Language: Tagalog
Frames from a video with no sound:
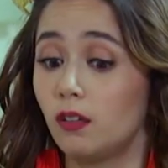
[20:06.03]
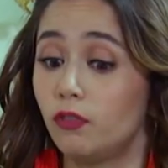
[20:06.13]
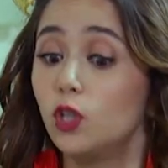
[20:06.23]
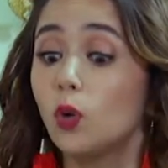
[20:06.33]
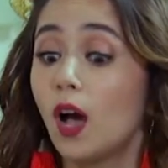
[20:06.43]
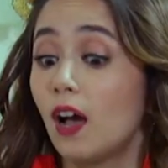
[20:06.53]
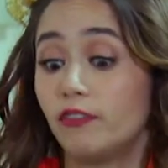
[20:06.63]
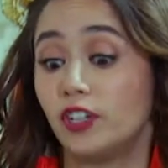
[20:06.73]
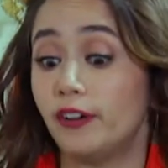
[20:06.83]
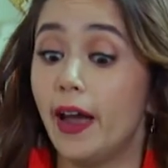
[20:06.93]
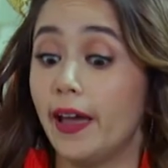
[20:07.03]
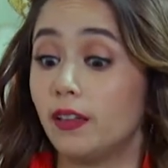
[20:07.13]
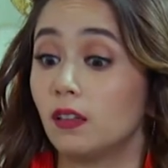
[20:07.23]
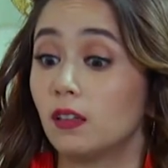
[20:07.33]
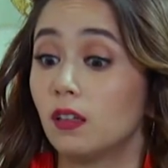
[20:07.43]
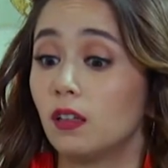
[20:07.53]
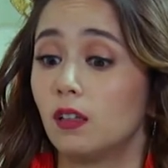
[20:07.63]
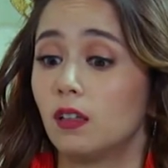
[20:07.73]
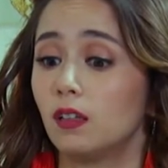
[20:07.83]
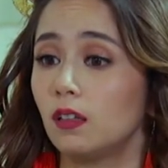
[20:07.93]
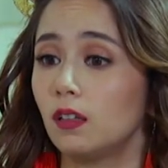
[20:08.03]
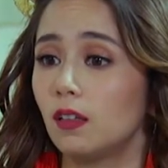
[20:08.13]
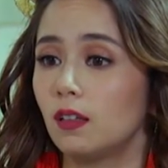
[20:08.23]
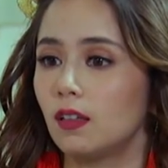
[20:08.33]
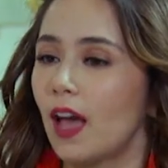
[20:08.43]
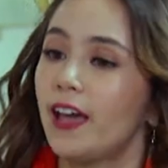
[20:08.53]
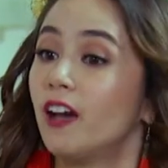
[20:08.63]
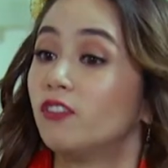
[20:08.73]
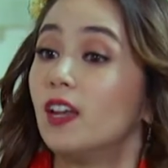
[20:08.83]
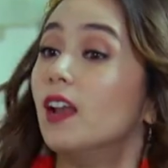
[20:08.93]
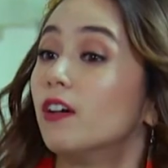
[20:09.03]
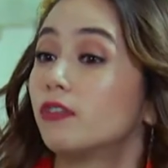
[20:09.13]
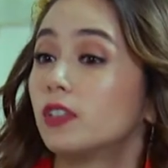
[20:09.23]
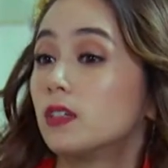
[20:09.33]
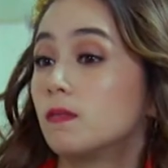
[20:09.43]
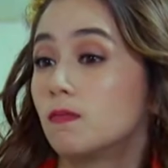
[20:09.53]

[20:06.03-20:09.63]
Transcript: if you have the right, I have the left.